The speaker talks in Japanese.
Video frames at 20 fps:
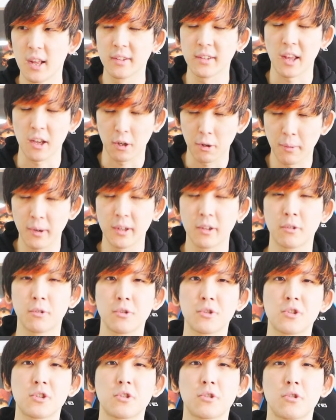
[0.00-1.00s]
最後まで
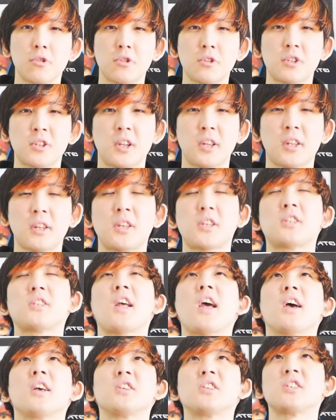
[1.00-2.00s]
ご視聴して、し
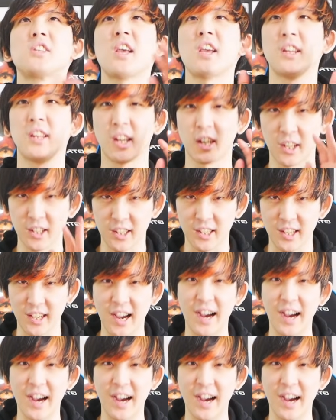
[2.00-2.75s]
て、していただき